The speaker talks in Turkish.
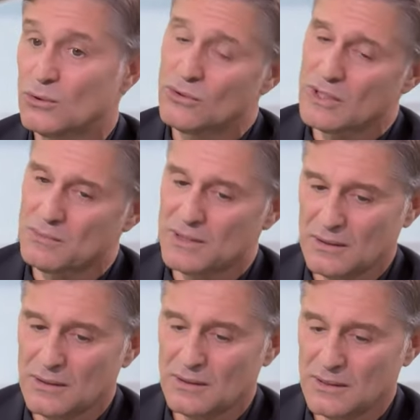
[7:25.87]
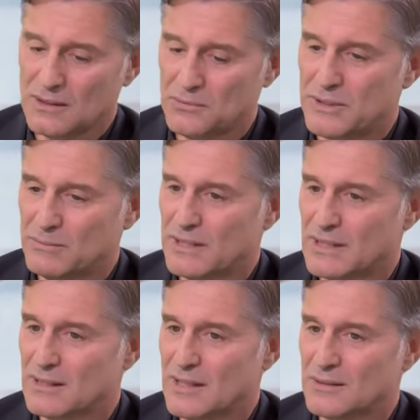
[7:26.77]
o dönemin e,
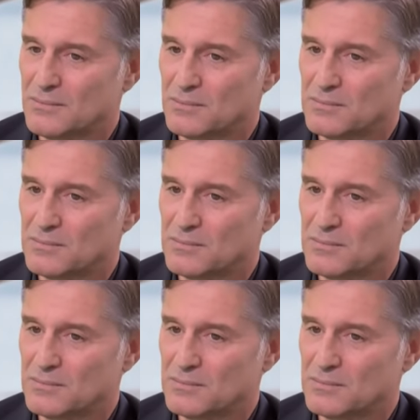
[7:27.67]
filmlerinden